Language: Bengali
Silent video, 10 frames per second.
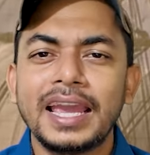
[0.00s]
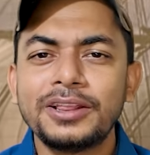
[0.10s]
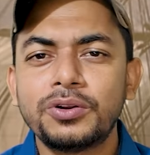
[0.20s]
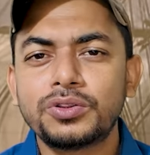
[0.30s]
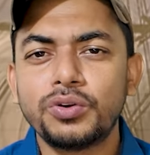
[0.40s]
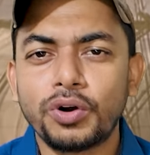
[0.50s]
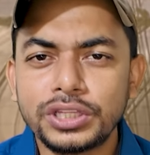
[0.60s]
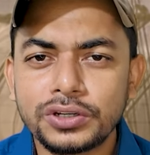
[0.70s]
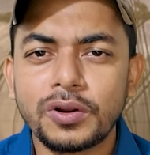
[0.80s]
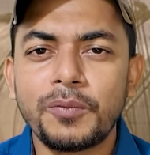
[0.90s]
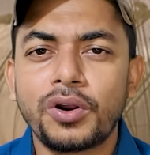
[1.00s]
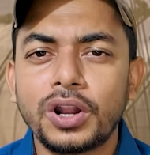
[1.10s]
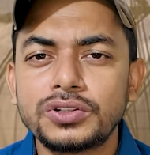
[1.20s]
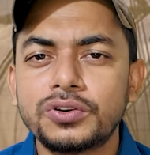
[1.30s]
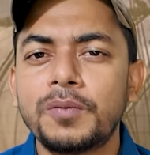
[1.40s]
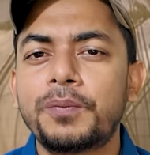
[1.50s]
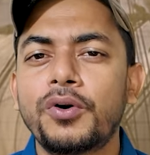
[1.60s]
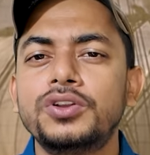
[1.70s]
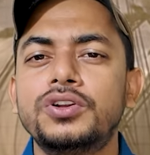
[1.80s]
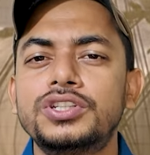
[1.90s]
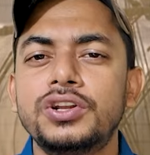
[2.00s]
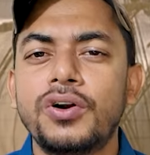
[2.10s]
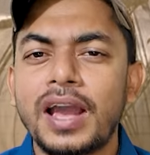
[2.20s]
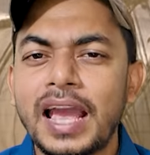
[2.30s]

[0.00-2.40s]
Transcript: এই দূরত্ব অতিক্রম করার জন্য প্রয়োজন ছিল